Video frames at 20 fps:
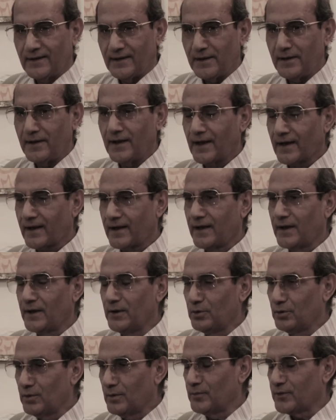इंडिया के
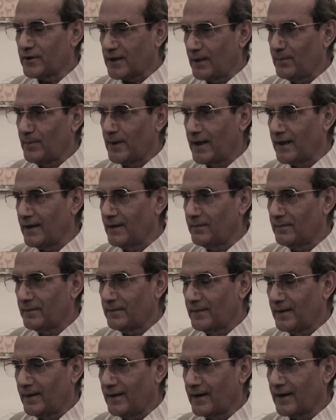हिंदू मुसलमान
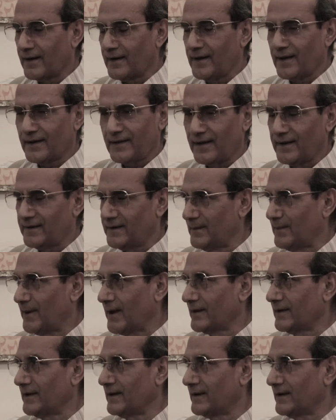लड़ रहे थे ऐसी
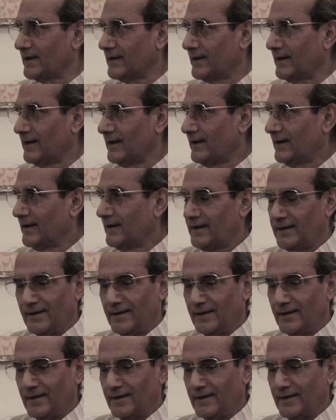बात नहीं थी जी